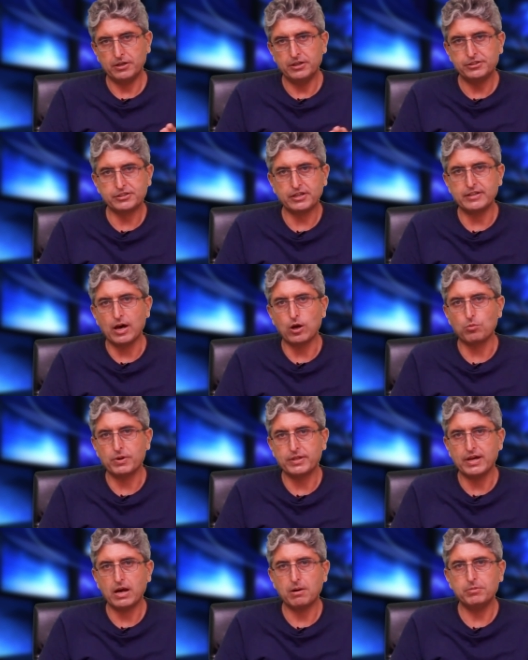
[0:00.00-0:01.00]
इसका
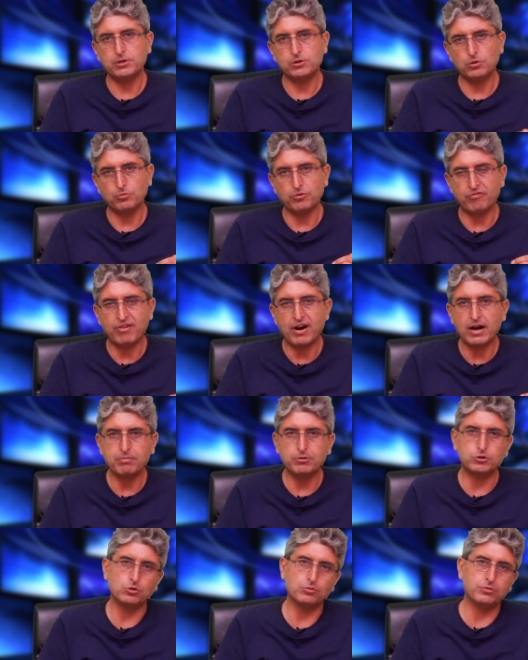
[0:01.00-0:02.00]
मदार भी जो विफाक
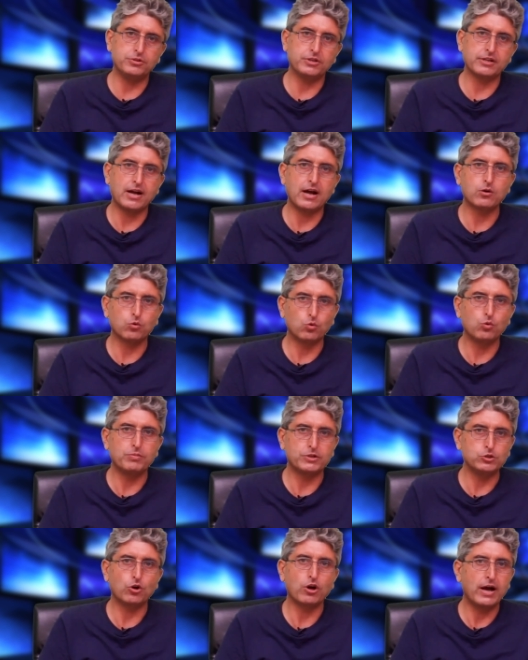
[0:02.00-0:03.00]
में जो निगरान
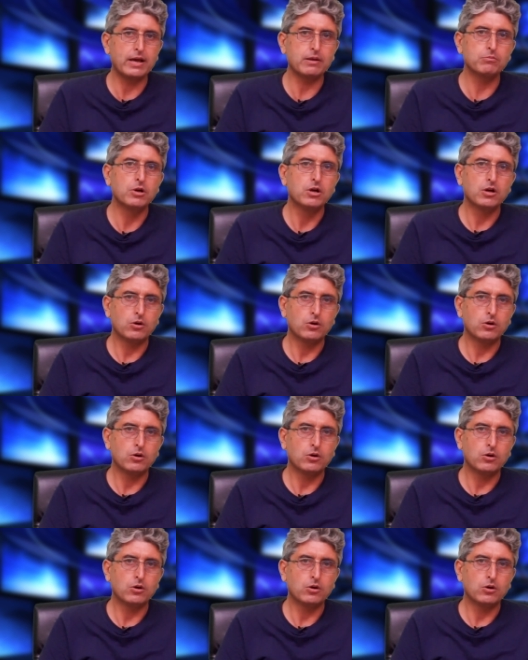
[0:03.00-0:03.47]
हुकूमत जो कायम